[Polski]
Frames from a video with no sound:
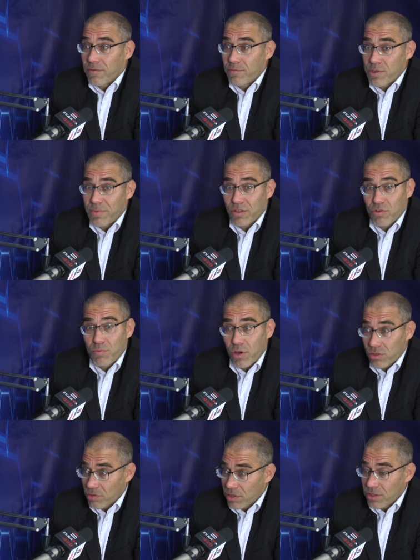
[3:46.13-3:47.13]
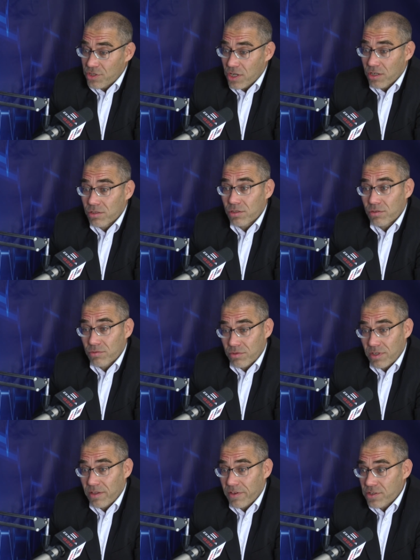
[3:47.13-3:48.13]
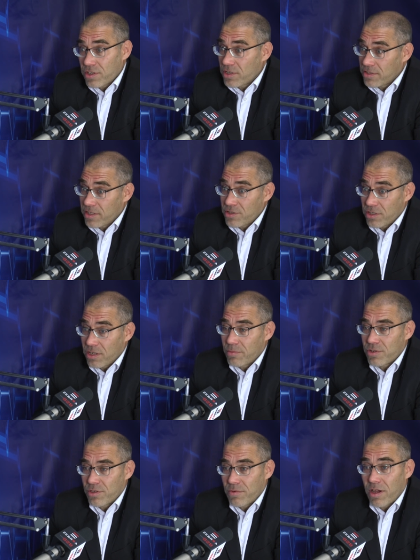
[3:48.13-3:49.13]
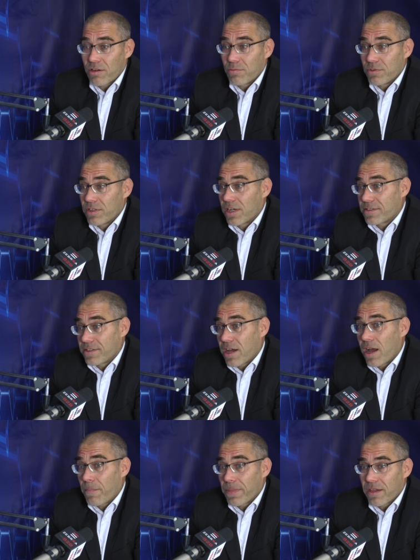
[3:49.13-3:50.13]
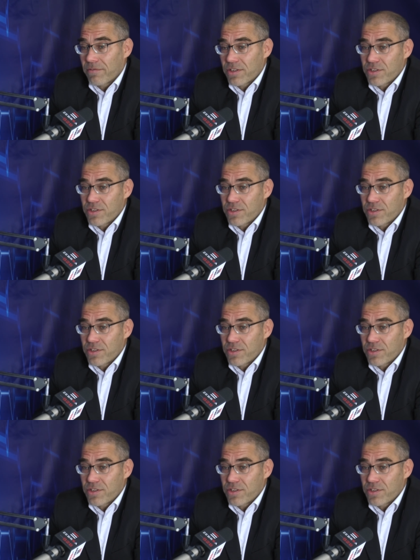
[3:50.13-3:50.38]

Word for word: w przypadku portu lotniczego, no to tu najważniejsze znaczenie będzie miała komunikacja e,